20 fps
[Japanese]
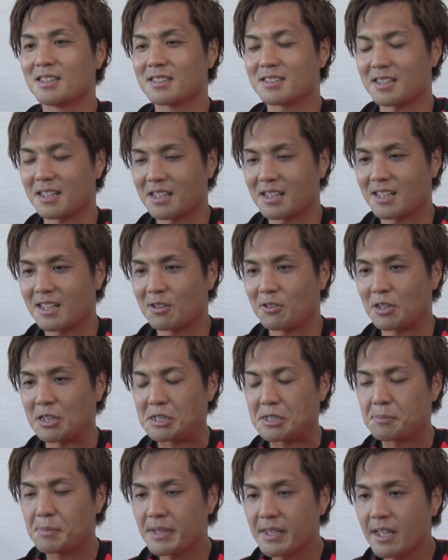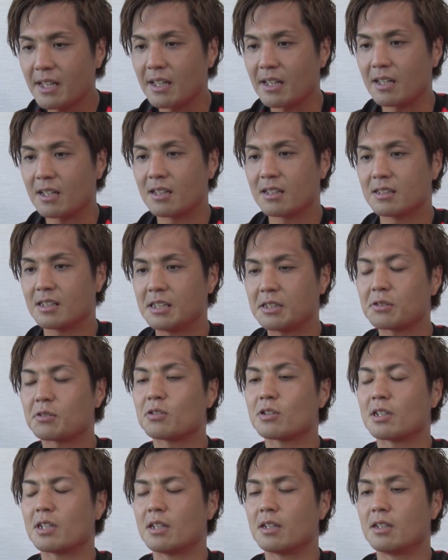サッカーを始めて、でいと
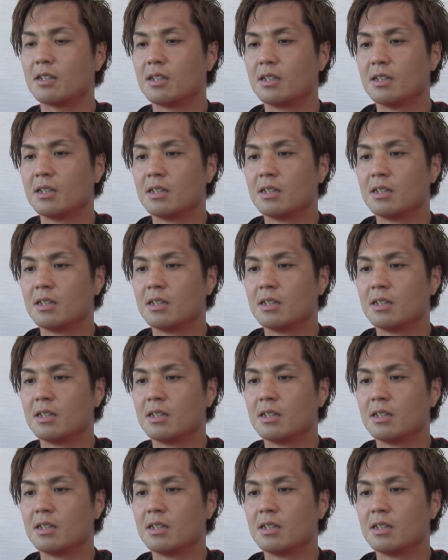こが